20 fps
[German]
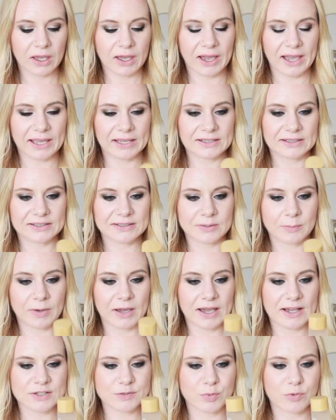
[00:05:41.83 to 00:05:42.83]
eigentlich
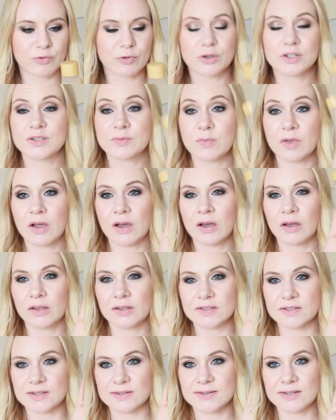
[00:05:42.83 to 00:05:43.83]
immer erst, bevor ich es mir
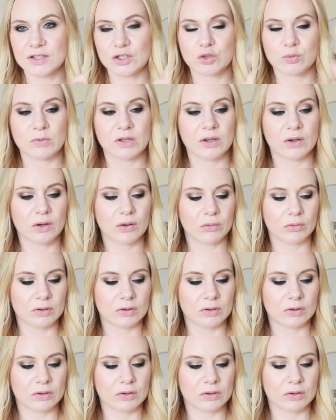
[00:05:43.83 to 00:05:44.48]
ins Gesicht schmiere.